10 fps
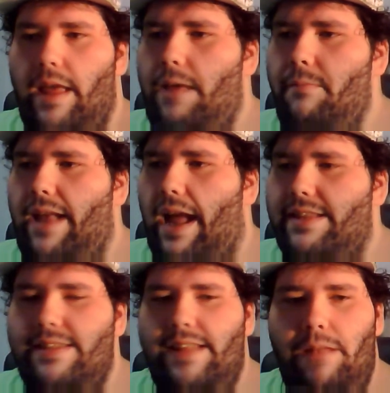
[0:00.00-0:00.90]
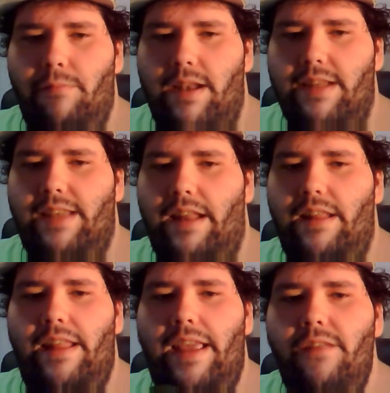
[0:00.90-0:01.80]
Im Ganzen nennt man das
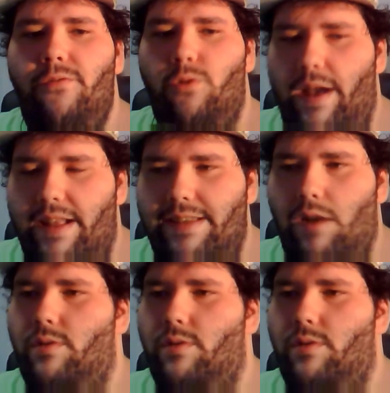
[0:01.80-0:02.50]
einen Influencer